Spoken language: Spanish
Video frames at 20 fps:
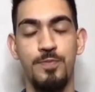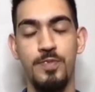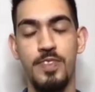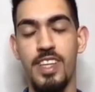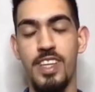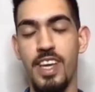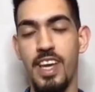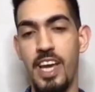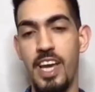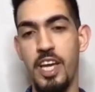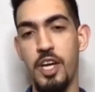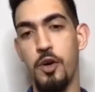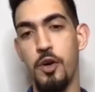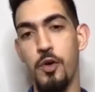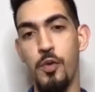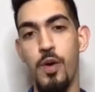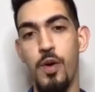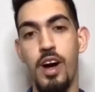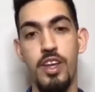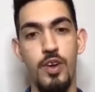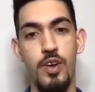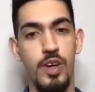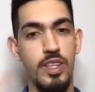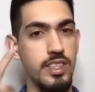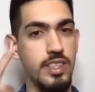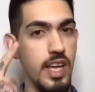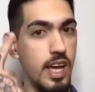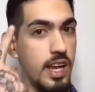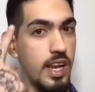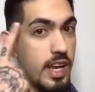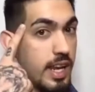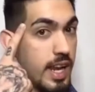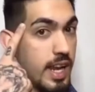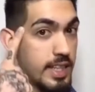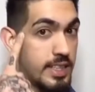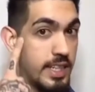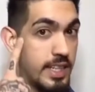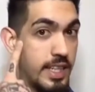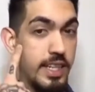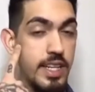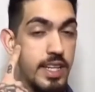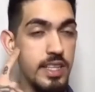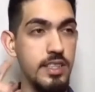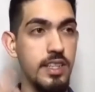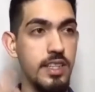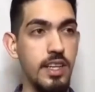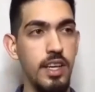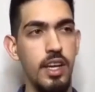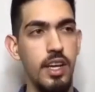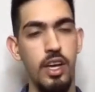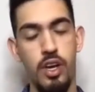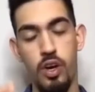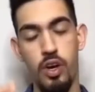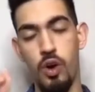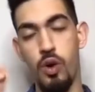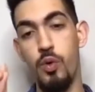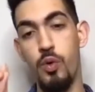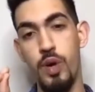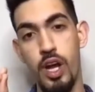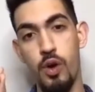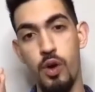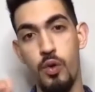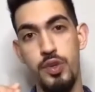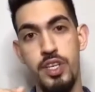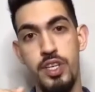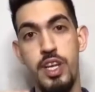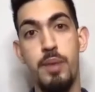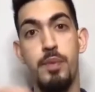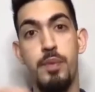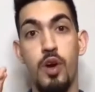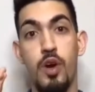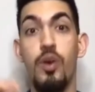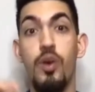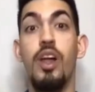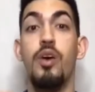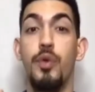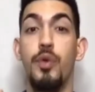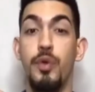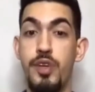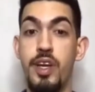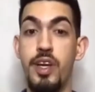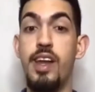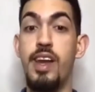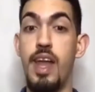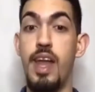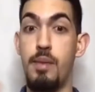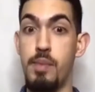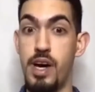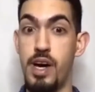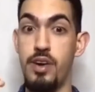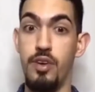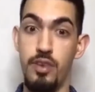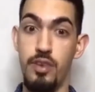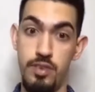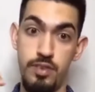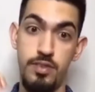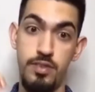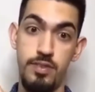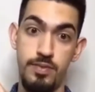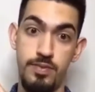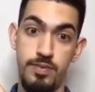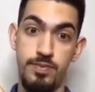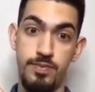en Cuba yo hacía las líneas con una cuchilla, pero con la cuchilla en la mano. Ok.